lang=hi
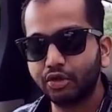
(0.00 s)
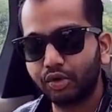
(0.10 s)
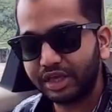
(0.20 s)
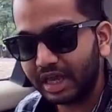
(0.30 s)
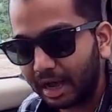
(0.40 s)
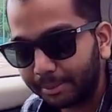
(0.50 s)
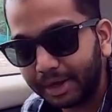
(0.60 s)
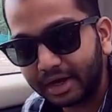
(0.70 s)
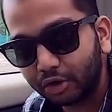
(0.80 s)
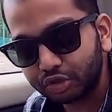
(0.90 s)
क्योंकि यहाँ पे
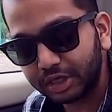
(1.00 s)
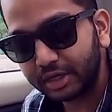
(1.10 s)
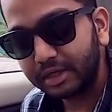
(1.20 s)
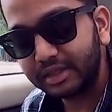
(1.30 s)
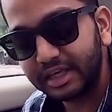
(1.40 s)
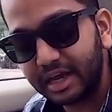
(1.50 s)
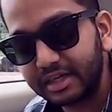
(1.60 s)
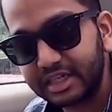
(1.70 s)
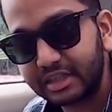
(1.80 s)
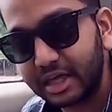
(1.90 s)
अगर उसे दिया
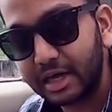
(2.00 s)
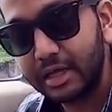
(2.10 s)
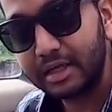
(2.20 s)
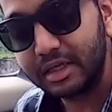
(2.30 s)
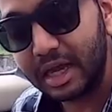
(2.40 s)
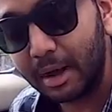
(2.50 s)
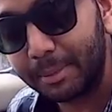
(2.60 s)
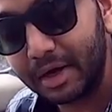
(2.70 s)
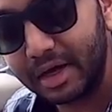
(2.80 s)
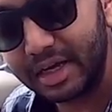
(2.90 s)
जाता यहाँ
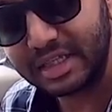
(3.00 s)
पे अगर